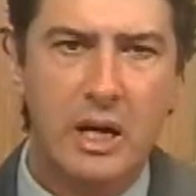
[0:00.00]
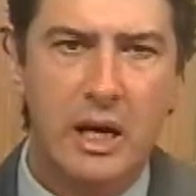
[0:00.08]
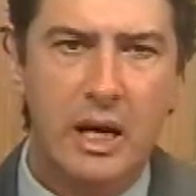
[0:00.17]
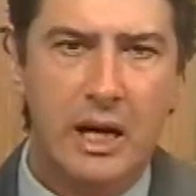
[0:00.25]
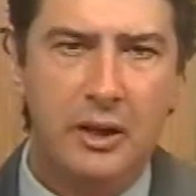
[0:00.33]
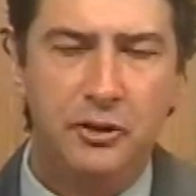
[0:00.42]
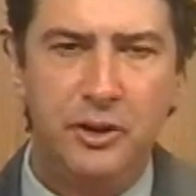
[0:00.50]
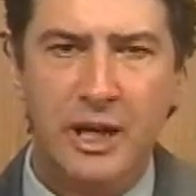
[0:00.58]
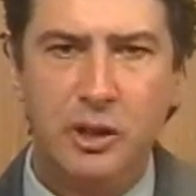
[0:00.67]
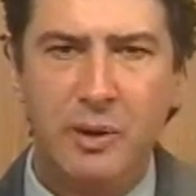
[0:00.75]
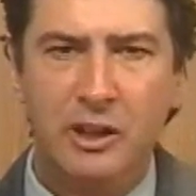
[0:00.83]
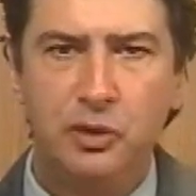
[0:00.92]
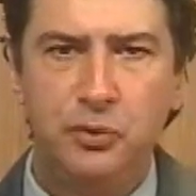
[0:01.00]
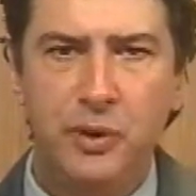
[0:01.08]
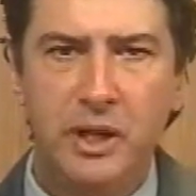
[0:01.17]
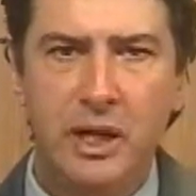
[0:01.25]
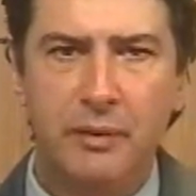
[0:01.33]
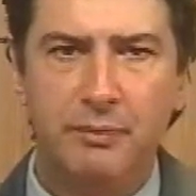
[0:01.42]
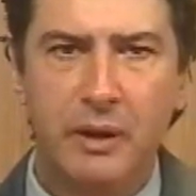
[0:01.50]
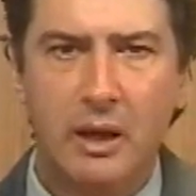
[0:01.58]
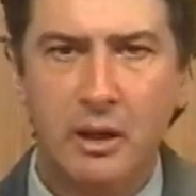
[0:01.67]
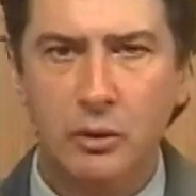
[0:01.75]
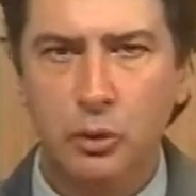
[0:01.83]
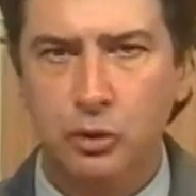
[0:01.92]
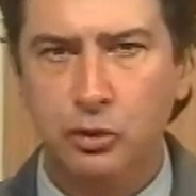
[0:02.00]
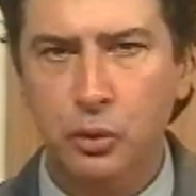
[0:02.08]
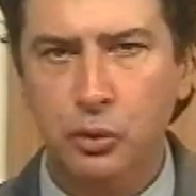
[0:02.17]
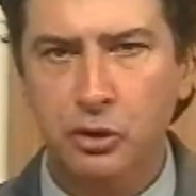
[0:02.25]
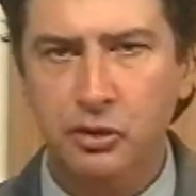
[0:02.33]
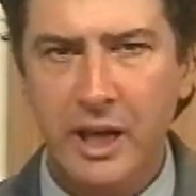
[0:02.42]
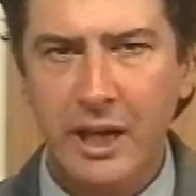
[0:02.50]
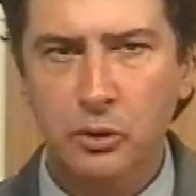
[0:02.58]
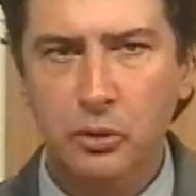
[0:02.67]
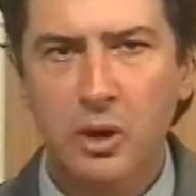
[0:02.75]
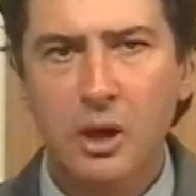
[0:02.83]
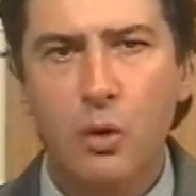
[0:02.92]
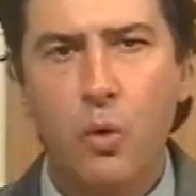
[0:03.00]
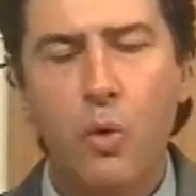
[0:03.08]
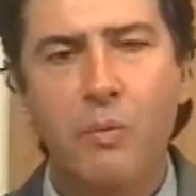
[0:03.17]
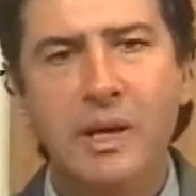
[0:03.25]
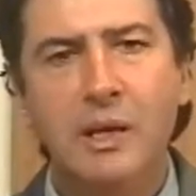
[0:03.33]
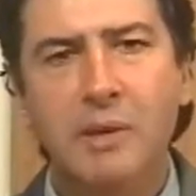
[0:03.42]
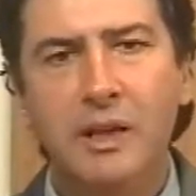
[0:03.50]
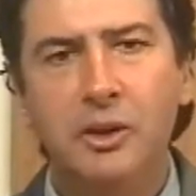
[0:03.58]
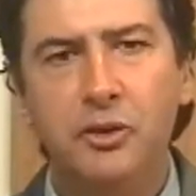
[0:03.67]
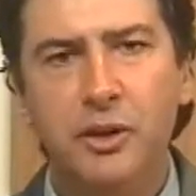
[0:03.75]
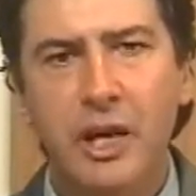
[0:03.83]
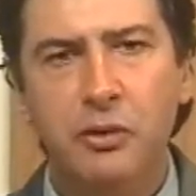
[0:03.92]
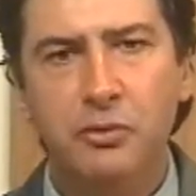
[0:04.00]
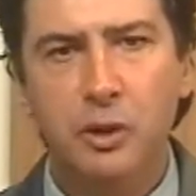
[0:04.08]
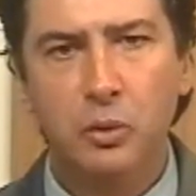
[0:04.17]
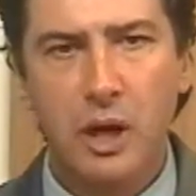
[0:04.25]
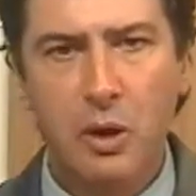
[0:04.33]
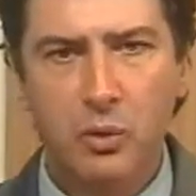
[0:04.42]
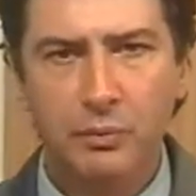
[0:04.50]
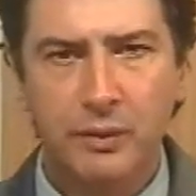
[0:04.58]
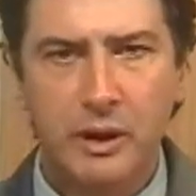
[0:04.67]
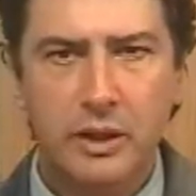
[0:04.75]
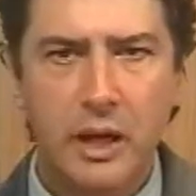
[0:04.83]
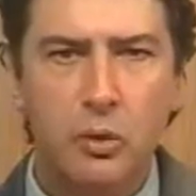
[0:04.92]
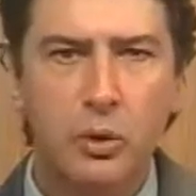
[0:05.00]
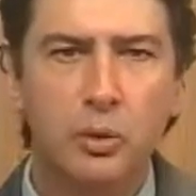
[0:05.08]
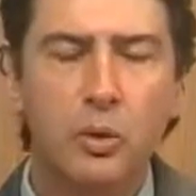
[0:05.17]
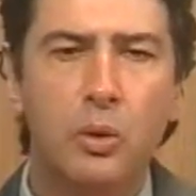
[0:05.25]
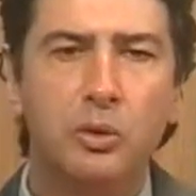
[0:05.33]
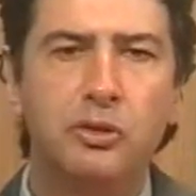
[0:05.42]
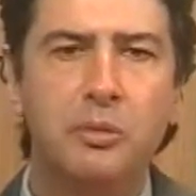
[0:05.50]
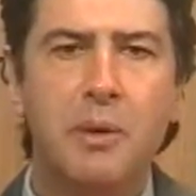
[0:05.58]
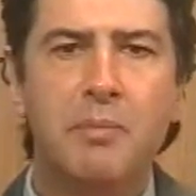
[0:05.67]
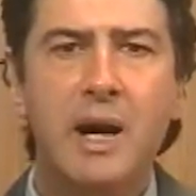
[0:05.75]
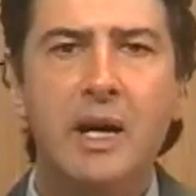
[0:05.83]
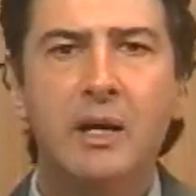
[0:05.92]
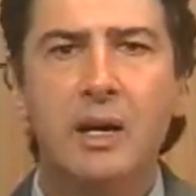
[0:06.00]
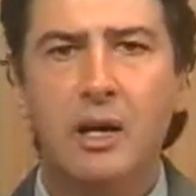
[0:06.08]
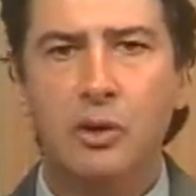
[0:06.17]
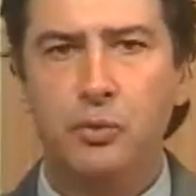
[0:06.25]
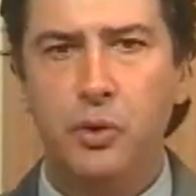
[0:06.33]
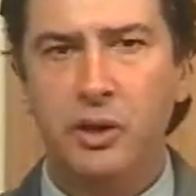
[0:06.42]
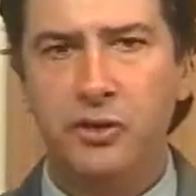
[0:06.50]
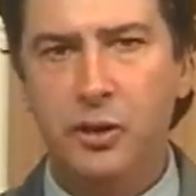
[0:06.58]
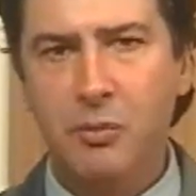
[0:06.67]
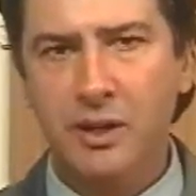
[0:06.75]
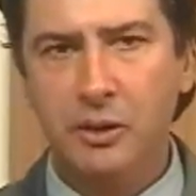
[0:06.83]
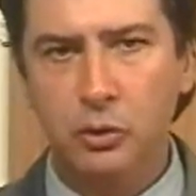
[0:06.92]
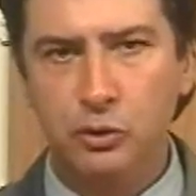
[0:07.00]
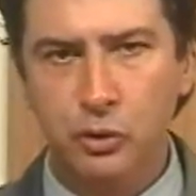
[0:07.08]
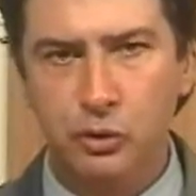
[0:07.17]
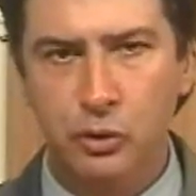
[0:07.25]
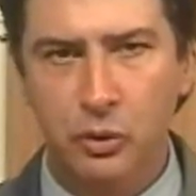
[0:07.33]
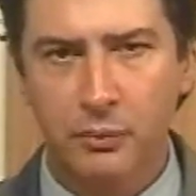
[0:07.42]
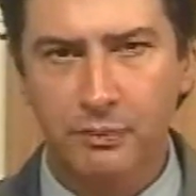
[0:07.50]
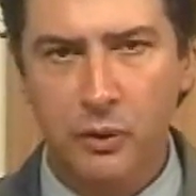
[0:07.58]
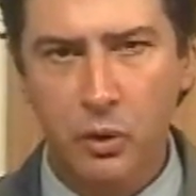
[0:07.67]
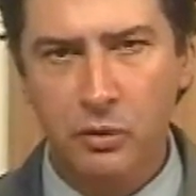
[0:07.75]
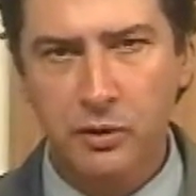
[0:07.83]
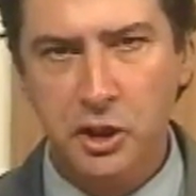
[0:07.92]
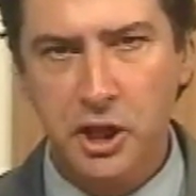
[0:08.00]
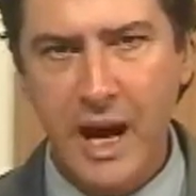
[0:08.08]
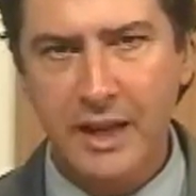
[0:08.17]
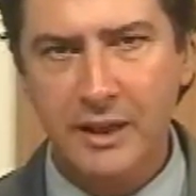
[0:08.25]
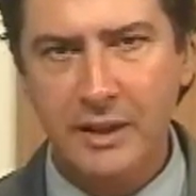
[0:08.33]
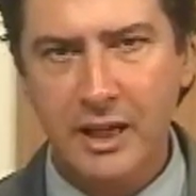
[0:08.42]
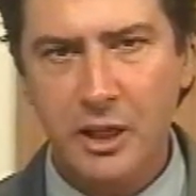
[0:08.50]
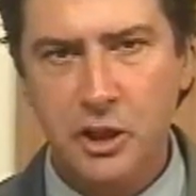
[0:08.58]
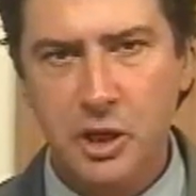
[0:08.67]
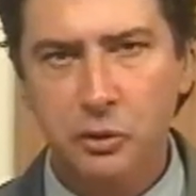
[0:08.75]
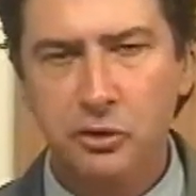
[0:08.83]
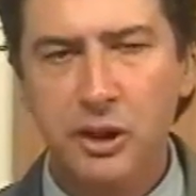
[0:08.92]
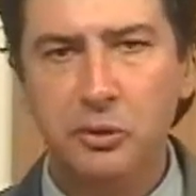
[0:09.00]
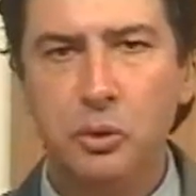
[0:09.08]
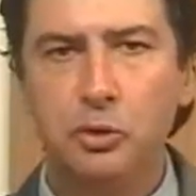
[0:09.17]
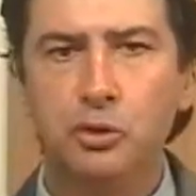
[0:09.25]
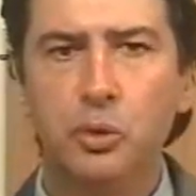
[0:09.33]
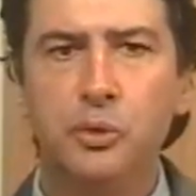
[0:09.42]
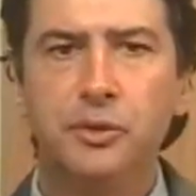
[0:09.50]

a cidade mais fria no sul do estado, com mínima de 0,1, de acordo com o CIMEPAR, foi São Mateus do Sul. Houve geada na região centro-sul